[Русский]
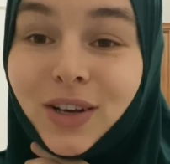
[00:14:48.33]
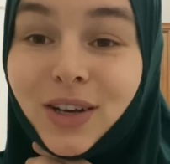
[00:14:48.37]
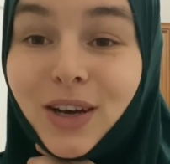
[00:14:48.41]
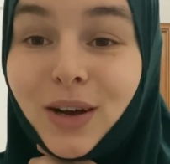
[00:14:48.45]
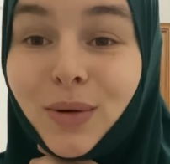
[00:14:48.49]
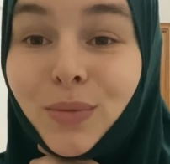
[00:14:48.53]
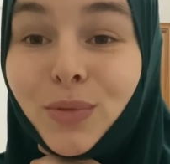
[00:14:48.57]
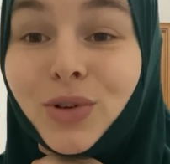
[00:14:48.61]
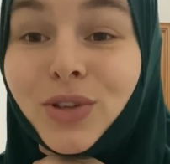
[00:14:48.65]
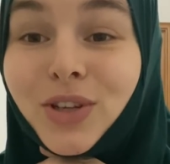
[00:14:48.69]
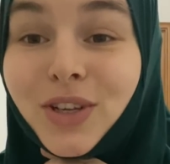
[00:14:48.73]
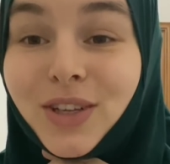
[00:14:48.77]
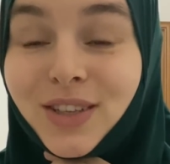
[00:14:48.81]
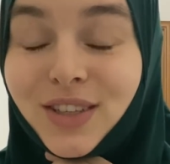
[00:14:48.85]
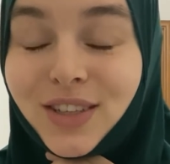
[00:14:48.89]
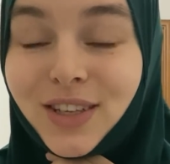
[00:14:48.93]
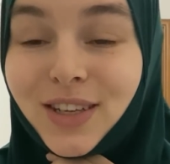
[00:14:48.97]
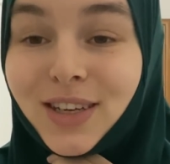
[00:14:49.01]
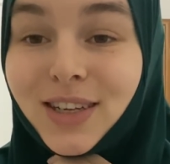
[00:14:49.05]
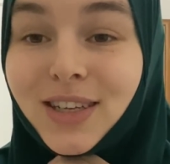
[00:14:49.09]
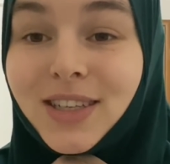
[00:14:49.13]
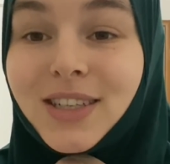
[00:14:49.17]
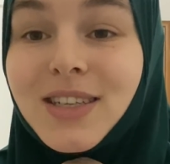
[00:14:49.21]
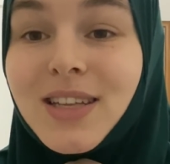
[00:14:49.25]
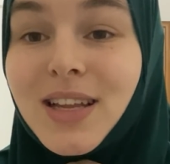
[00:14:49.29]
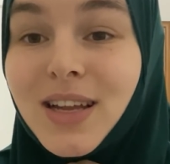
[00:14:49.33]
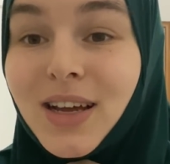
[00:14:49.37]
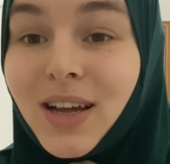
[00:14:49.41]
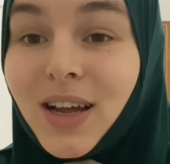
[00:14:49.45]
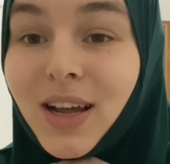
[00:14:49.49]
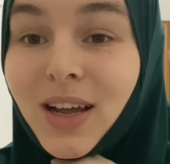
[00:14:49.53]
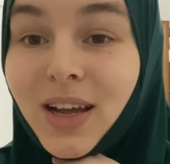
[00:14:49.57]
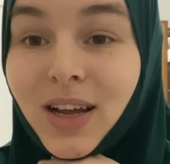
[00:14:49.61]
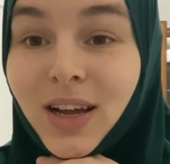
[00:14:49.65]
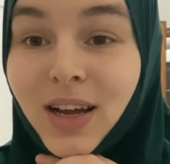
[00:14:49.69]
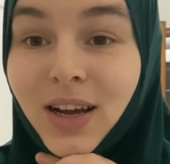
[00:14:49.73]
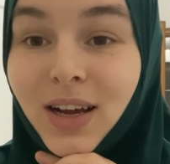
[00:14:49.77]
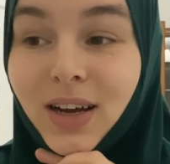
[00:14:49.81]
кому не интересно.
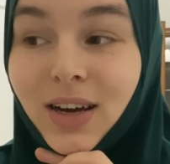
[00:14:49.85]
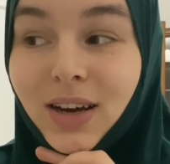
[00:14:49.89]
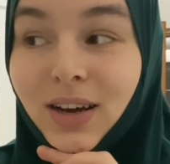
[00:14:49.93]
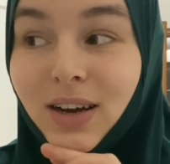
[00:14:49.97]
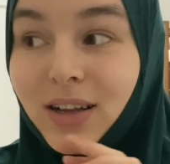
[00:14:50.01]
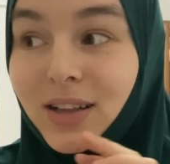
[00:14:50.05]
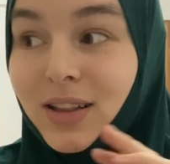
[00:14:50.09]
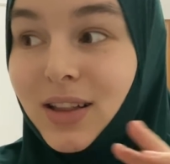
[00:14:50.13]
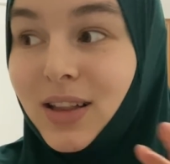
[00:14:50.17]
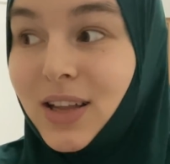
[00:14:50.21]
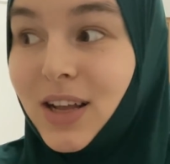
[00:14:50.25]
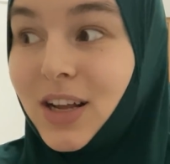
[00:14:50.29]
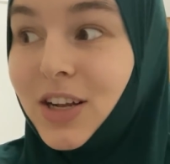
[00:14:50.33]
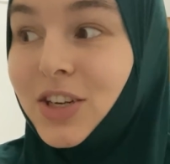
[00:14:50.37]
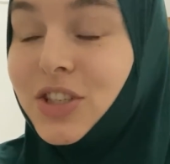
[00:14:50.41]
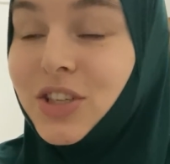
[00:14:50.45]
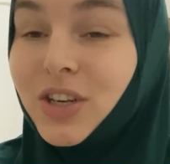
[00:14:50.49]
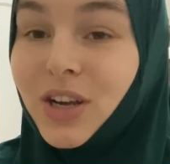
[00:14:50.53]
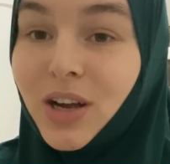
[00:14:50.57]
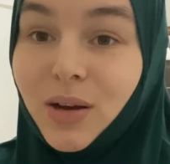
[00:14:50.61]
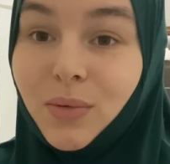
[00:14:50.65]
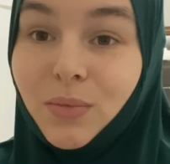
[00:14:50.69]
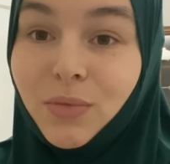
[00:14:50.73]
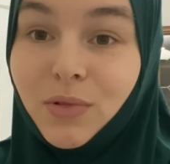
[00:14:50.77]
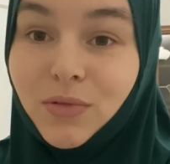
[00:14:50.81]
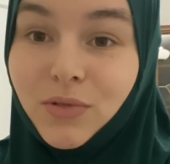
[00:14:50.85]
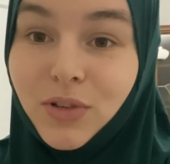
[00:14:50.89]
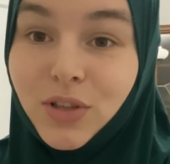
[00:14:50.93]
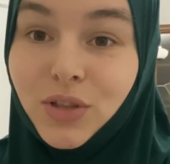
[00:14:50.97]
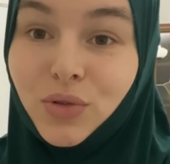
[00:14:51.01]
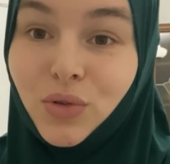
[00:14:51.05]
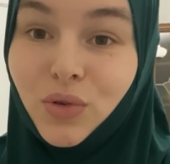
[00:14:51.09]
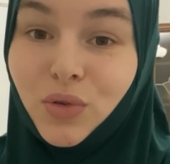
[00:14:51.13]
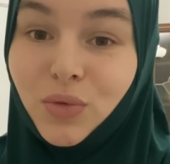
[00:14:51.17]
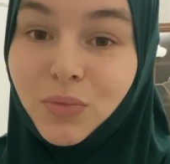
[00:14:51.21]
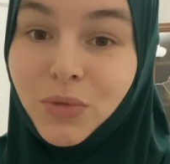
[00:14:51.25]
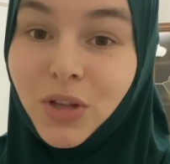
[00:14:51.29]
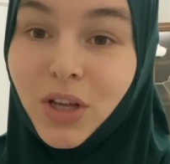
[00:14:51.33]
А дальше как бы
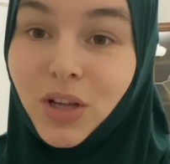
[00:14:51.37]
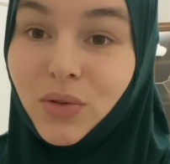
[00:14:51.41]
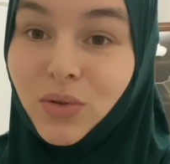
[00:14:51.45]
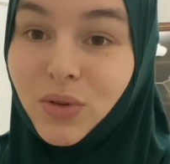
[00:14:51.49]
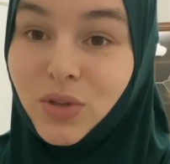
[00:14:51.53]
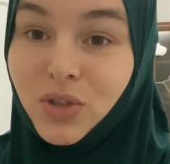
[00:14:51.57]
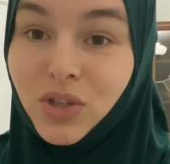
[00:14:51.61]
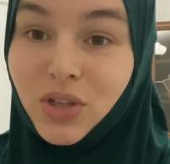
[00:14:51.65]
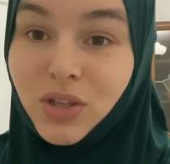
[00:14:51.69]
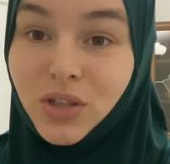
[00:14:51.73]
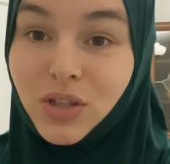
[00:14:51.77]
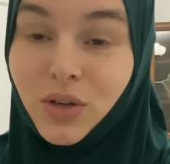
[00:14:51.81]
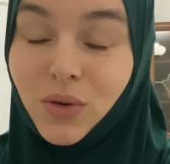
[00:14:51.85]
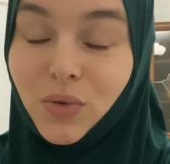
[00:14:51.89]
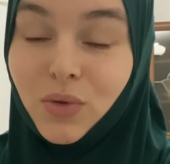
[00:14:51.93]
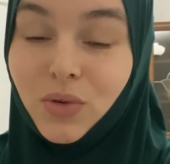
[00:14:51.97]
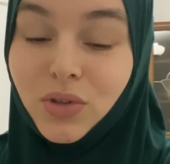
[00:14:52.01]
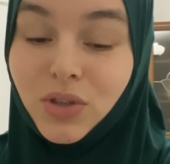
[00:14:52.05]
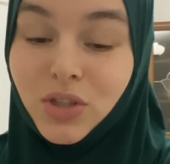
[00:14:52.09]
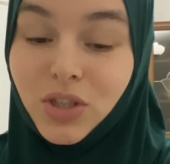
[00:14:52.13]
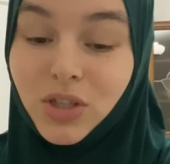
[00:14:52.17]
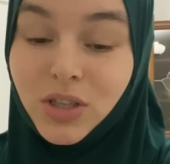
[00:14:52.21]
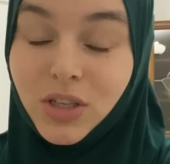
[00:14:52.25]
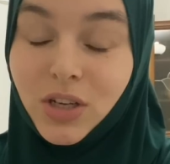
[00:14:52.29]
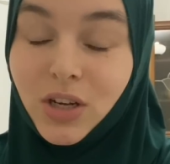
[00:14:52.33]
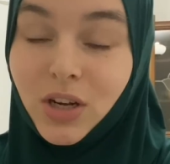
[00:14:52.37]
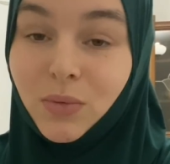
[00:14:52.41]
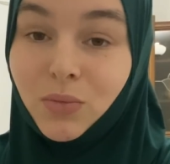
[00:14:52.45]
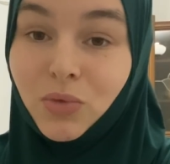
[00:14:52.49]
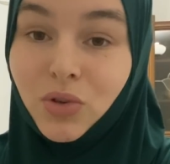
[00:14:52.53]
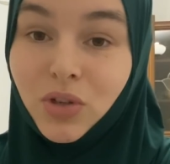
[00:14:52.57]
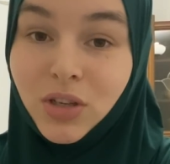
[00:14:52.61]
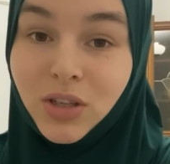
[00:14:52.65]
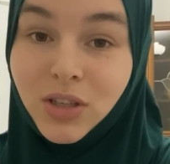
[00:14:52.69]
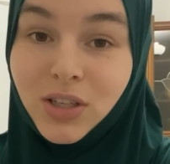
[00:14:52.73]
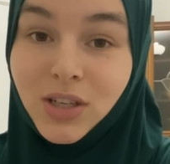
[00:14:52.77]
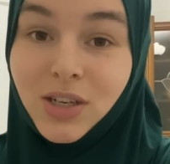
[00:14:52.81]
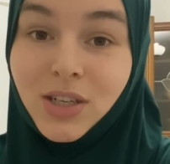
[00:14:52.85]
видео у меня точно закончится. Кому
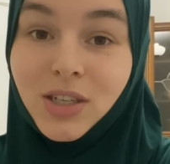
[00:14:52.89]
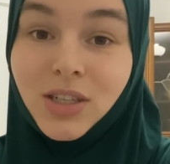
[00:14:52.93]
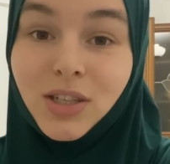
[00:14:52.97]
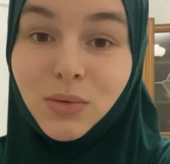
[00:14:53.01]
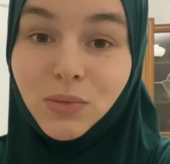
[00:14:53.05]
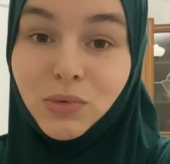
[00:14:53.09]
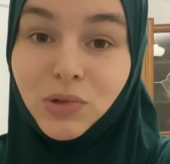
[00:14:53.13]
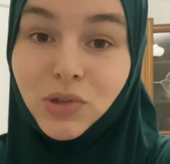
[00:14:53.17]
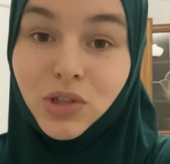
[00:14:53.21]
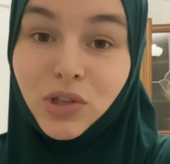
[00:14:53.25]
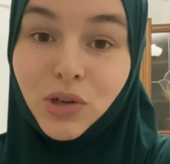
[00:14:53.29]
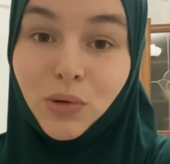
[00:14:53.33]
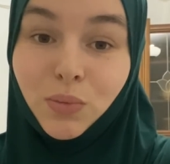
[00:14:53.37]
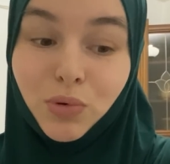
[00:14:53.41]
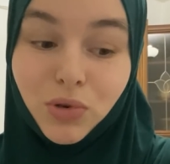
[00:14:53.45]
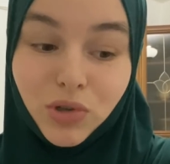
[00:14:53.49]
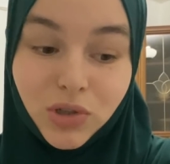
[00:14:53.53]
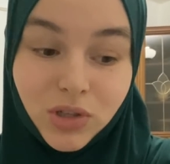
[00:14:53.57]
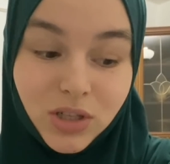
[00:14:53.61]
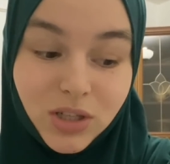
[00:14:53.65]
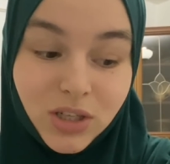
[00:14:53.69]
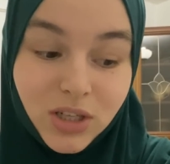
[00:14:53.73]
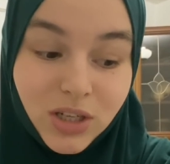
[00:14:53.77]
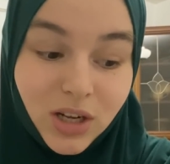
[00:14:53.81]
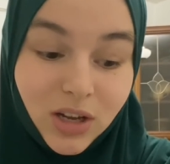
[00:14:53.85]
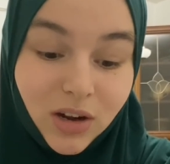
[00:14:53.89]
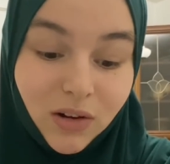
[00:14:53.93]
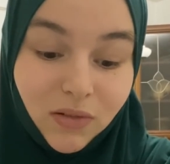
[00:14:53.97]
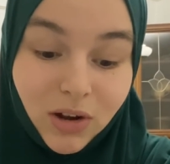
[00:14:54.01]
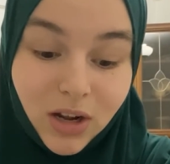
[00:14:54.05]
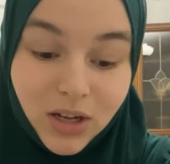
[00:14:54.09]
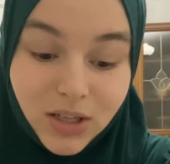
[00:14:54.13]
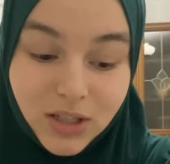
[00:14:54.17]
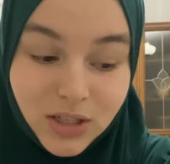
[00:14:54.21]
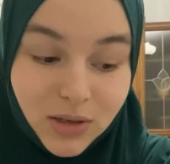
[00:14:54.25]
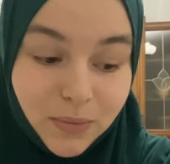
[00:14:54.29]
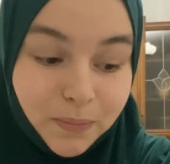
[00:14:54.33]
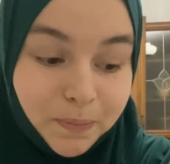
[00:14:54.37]
не интересно, можете просто
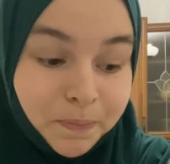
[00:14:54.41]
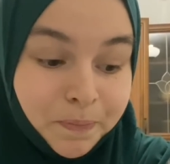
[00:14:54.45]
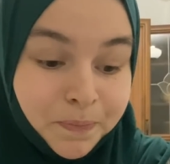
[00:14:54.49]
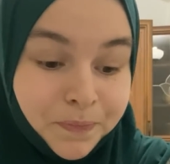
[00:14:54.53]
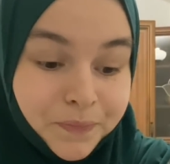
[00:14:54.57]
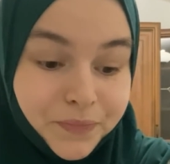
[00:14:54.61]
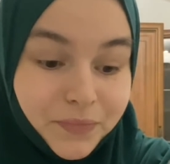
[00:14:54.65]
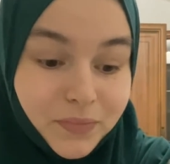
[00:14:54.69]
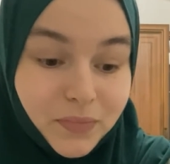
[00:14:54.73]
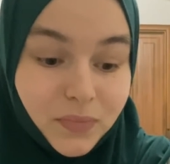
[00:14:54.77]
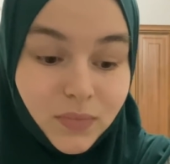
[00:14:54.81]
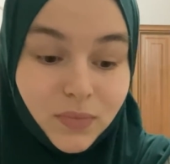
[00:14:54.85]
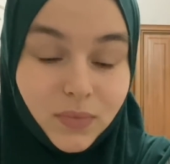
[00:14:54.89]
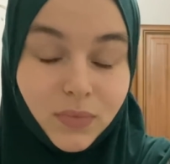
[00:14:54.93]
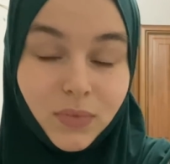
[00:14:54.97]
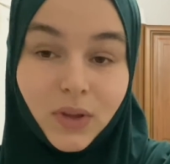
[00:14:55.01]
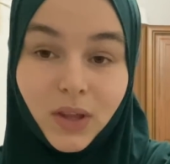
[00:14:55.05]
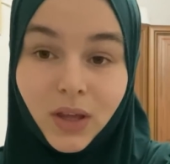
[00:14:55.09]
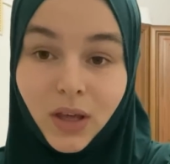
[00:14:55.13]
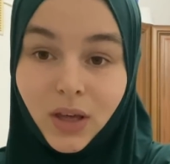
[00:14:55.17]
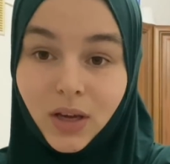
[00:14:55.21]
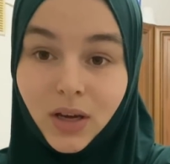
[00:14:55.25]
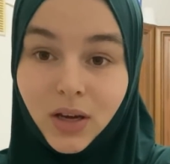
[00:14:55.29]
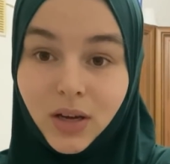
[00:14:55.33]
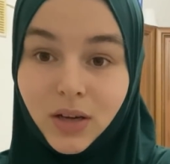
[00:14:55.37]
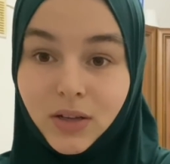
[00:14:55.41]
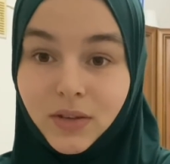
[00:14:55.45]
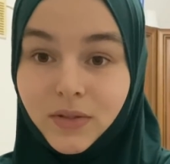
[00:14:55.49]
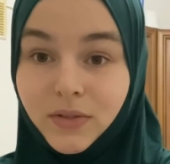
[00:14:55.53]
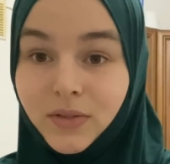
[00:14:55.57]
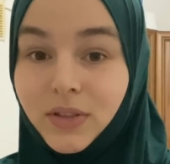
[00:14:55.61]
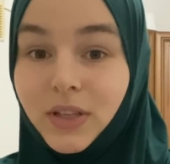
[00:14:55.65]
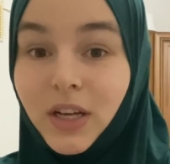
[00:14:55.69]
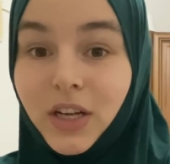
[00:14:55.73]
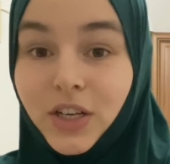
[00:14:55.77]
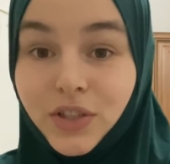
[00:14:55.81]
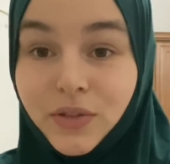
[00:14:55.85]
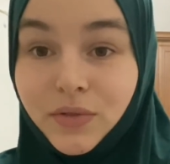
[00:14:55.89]
закрываться. А
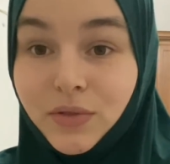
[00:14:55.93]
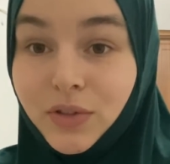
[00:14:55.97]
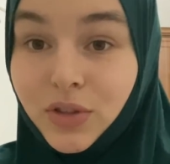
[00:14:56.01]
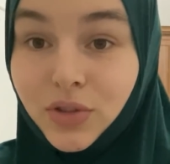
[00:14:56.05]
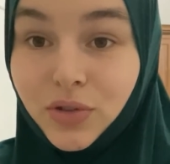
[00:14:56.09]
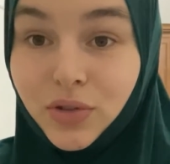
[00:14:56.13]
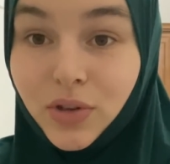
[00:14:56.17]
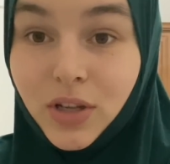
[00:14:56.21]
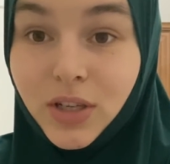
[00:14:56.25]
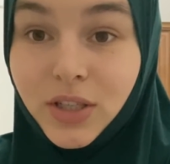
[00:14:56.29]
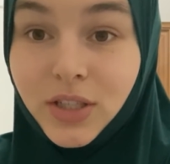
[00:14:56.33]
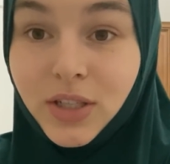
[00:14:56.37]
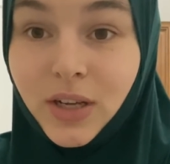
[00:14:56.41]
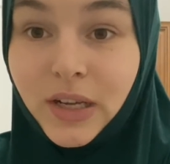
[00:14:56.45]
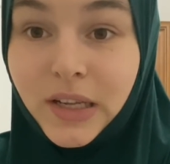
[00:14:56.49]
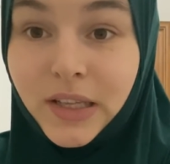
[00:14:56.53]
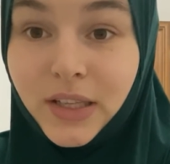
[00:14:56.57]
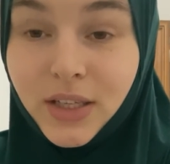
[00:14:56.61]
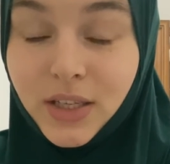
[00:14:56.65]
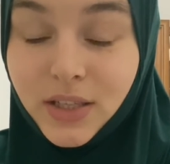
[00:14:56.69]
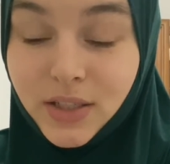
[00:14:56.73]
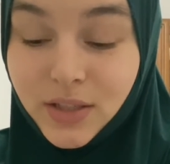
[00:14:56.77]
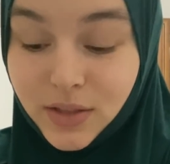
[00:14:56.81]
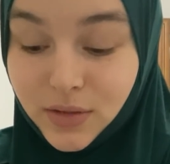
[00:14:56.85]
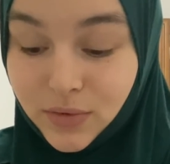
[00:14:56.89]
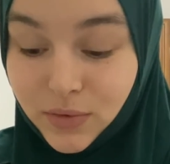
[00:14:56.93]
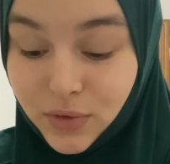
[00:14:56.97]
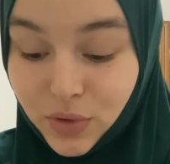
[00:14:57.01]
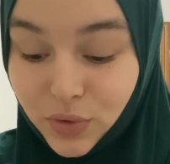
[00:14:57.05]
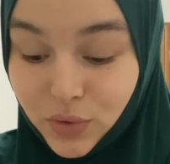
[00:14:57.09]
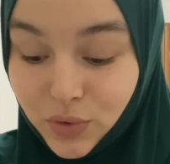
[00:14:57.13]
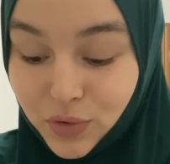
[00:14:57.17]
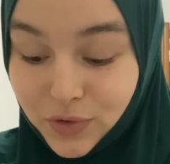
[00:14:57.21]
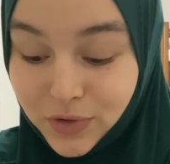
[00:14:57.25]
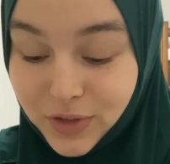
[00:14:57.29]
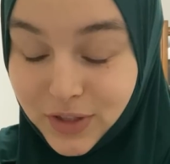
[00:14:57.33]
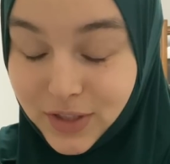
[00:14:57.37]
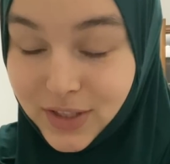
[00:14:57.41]
дальше вы ничего для себя интересного не
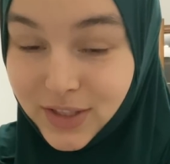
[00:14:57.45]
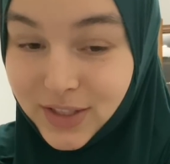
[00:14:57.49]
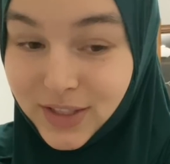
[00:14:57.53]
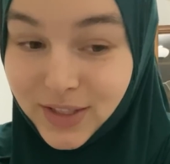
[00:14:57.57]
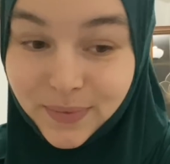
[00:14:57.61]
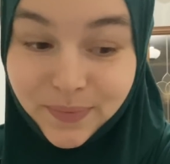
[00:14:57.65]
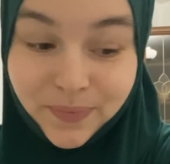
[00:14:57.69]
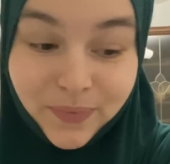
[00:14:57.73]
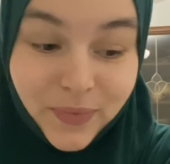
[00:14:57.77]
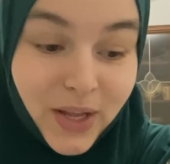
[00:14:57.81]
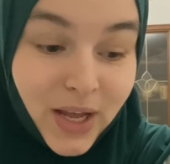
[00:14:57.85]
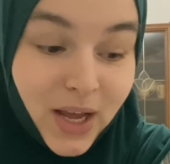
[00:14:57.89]
увидите.